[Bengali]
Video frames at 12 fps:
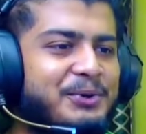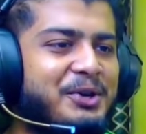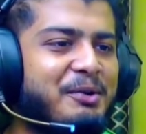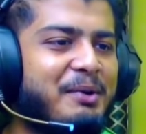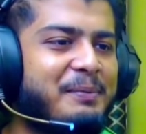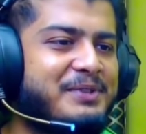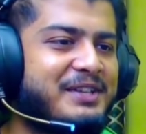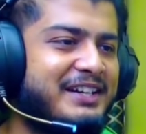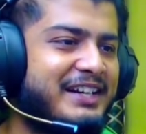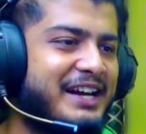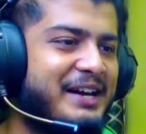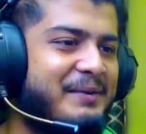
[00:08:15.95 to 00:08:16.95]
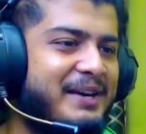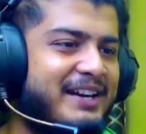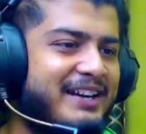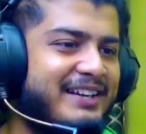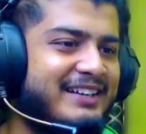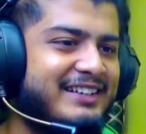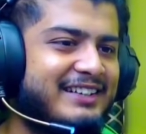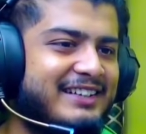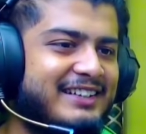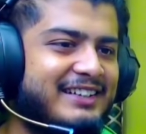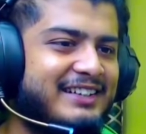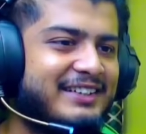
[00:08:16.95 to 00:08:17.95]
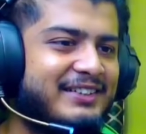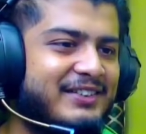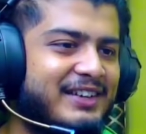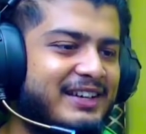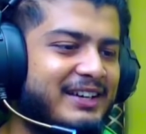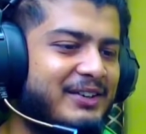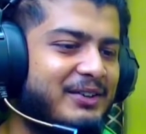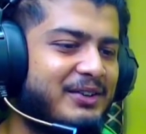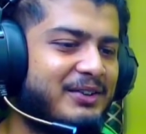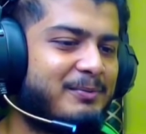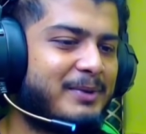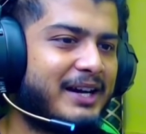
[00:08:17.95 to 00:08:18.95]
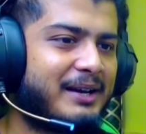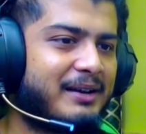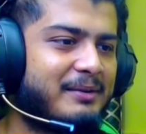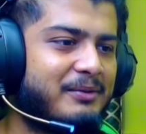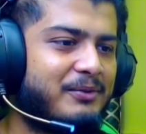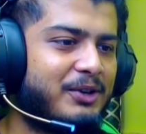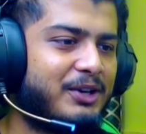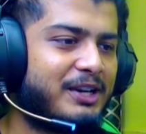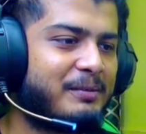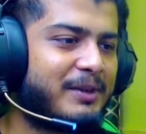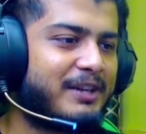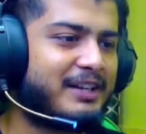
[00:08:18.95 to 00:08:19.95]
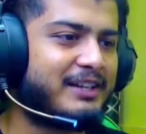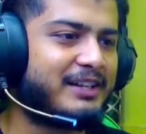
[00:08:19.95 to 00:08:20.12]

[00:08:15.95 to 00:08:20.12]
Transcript: টপ আপ সেন্টার আবার ভাই এগুলো ভাইয়ের ভল্টে পাঠিয়ে দিই